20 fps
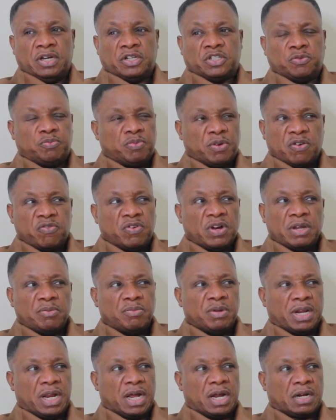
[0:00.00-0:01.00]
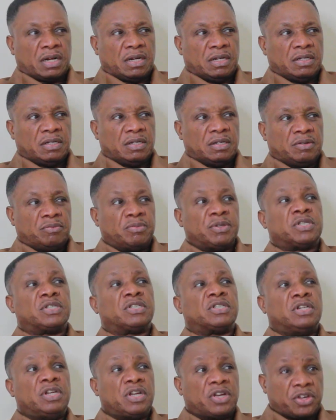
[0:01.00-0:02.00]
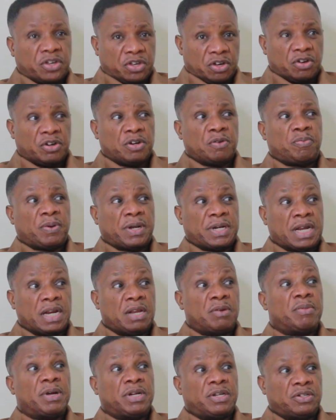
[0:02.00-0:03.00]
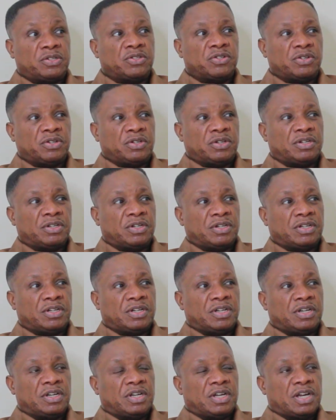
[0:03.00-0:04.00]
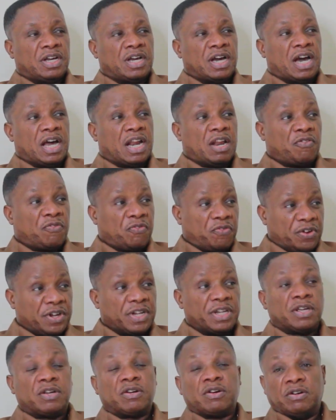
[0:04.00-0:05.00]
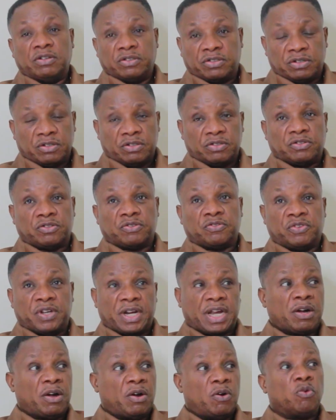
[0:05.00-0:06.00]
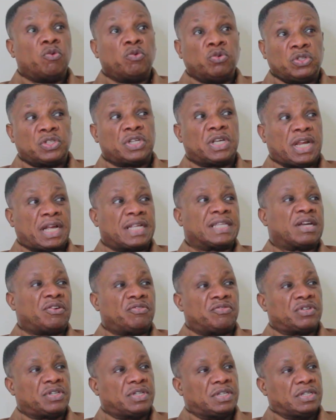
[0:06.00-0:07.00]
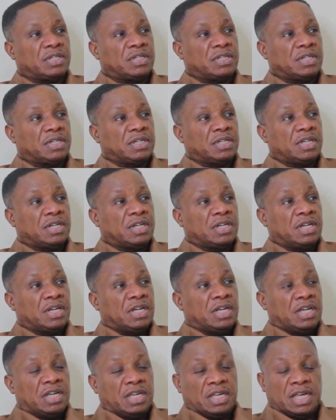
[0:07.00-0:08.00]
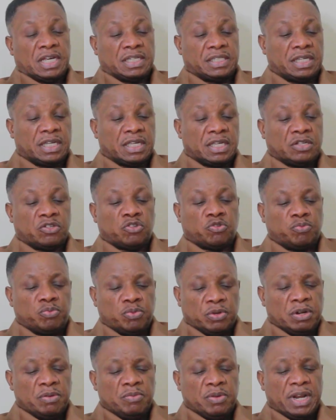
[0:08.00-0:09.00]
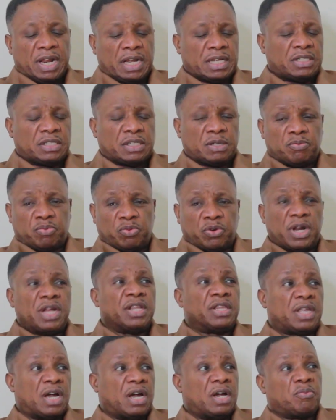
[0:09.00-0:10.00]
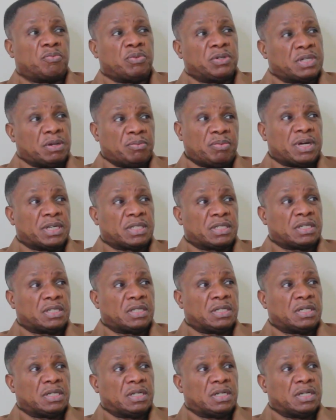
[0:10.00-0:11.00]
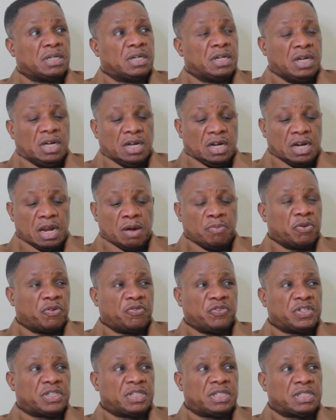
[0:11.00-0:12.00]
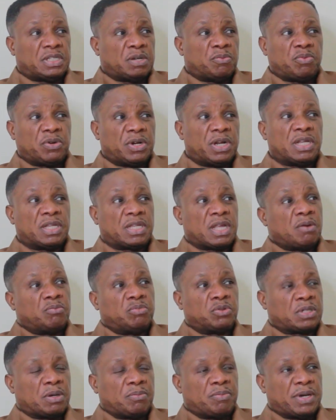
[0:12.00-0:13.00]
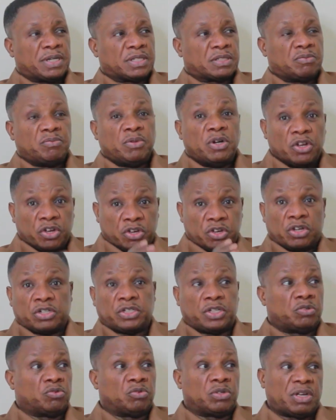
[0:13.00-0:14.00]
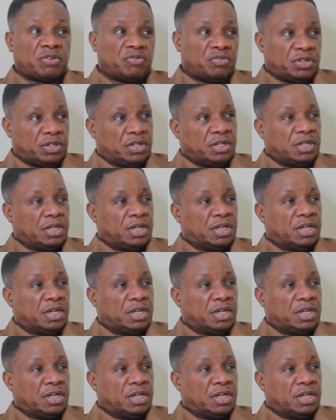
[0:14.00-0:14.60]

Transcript: euh, tu peux avoir les miracles, mais si le cœur n'est pas dans les mains de Dieu, à la fin du compte, tu verras où sera ta vie. Il y a ce qui, les miracles, c'est pour un temps et puis ça passe. La prophétie, c'est pour un temps, puis ça passe. Mais le cœur, c'est toute ta vie.